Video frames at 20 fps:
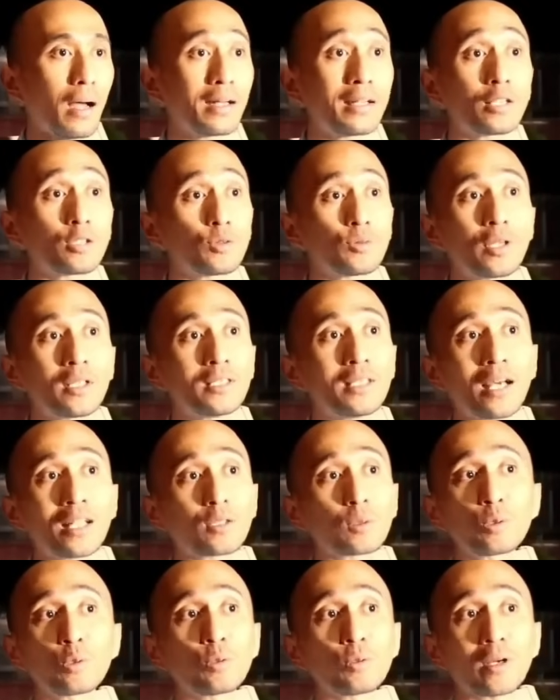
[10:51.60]
Anda sudah
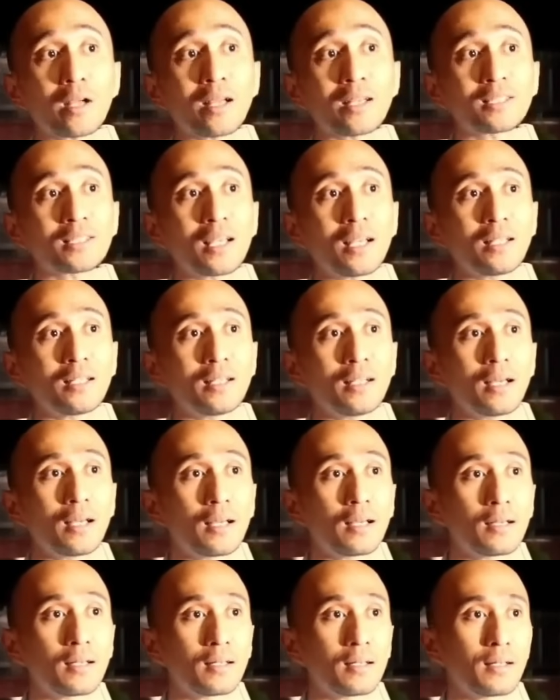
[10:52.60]
jatuh rasa
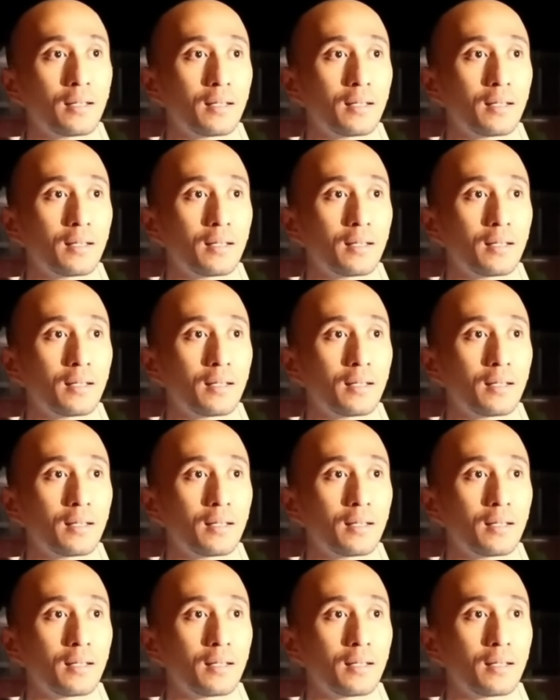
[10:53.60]
Anda.